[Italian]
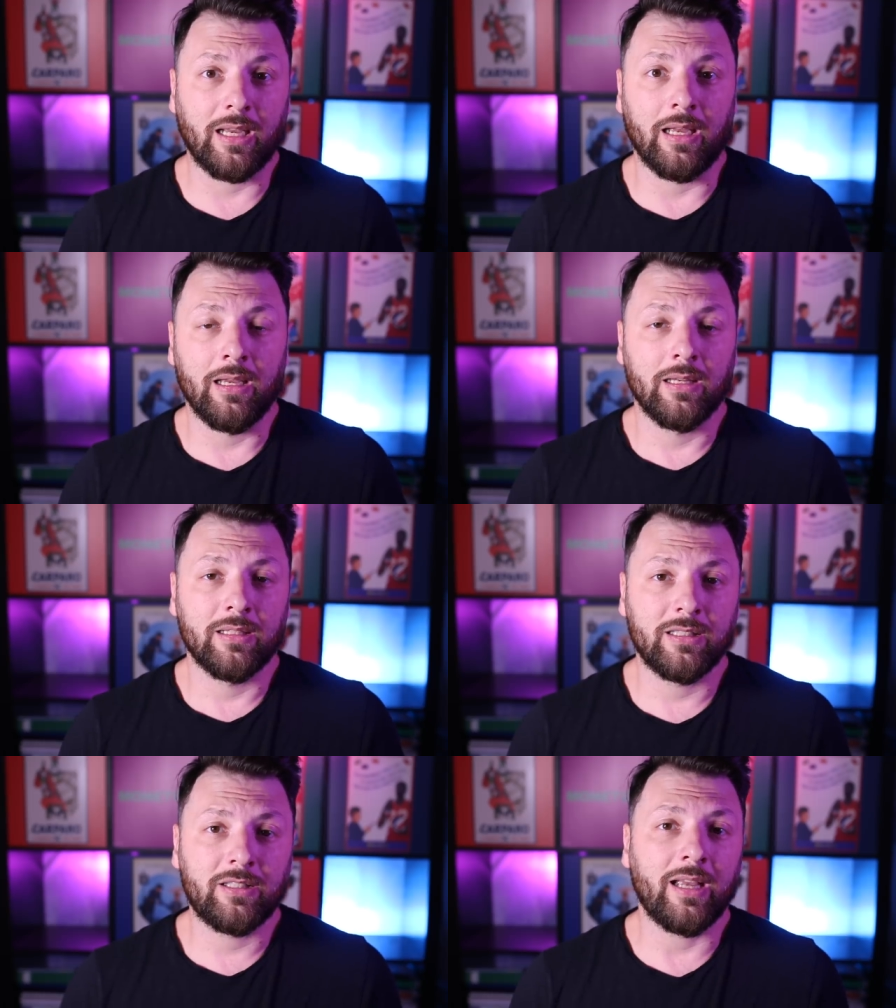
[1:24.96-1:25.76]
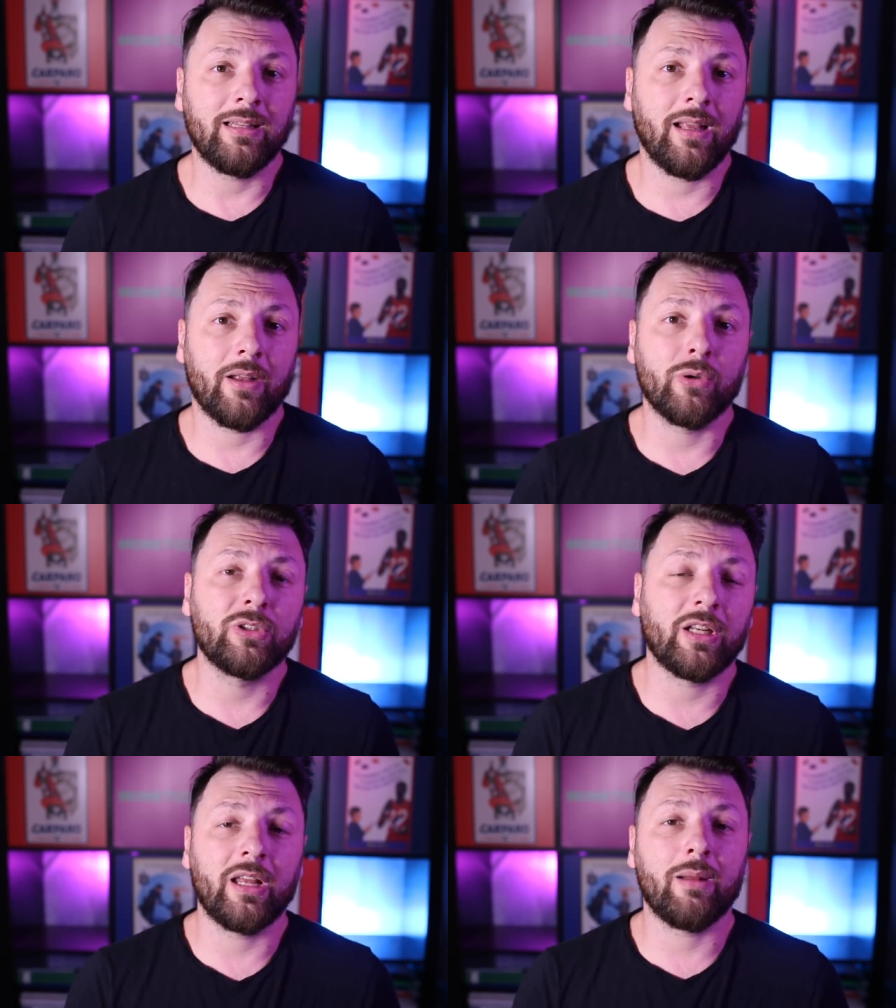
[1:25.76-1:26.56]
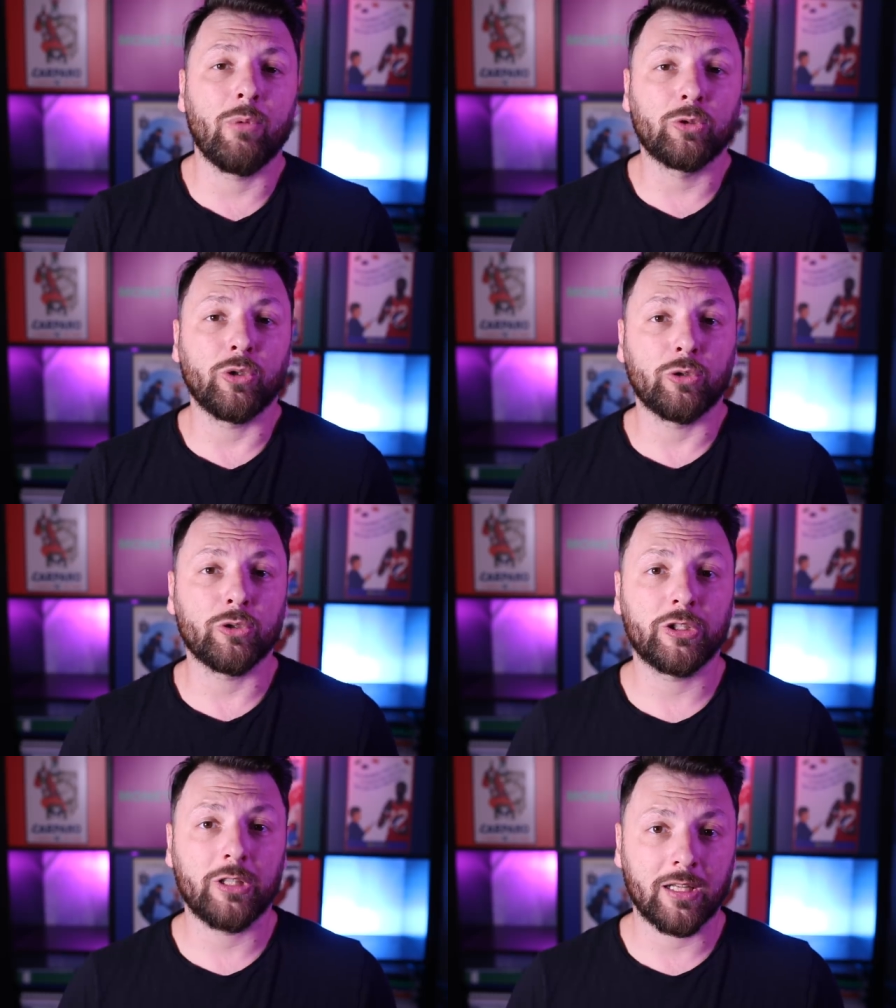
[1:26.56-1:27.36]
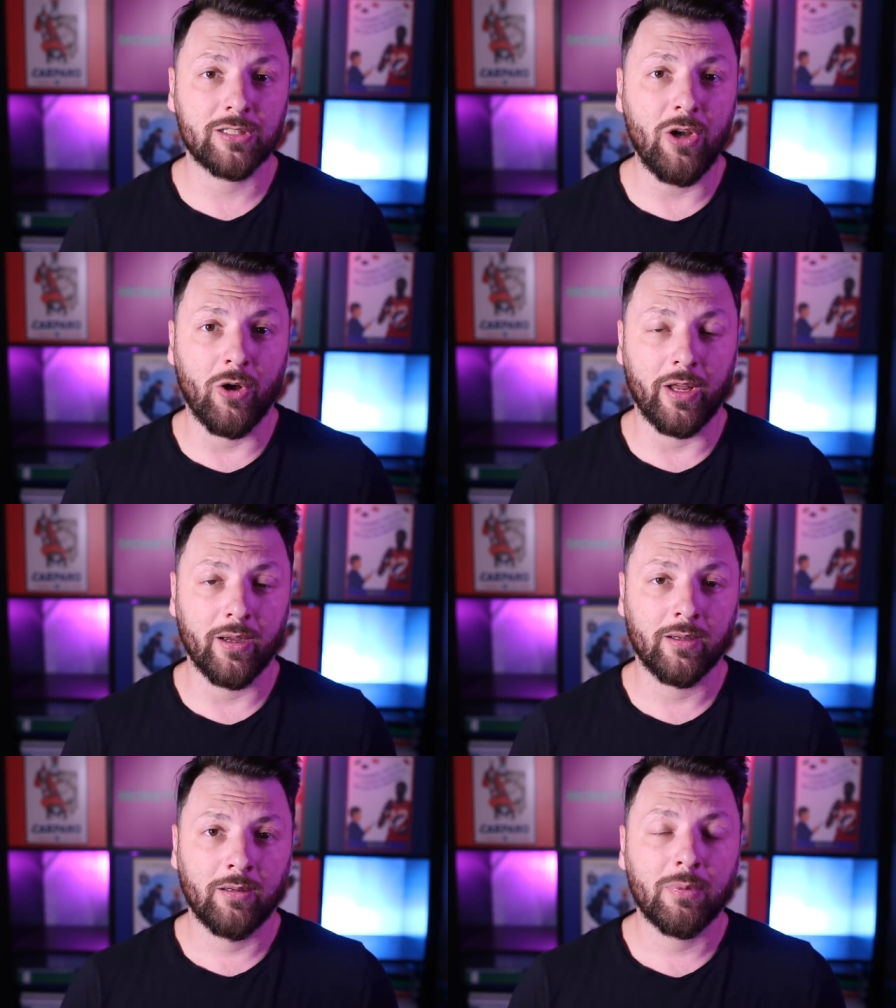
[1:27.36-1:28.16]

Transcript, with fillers: che si tende a non tenere molto in considerazione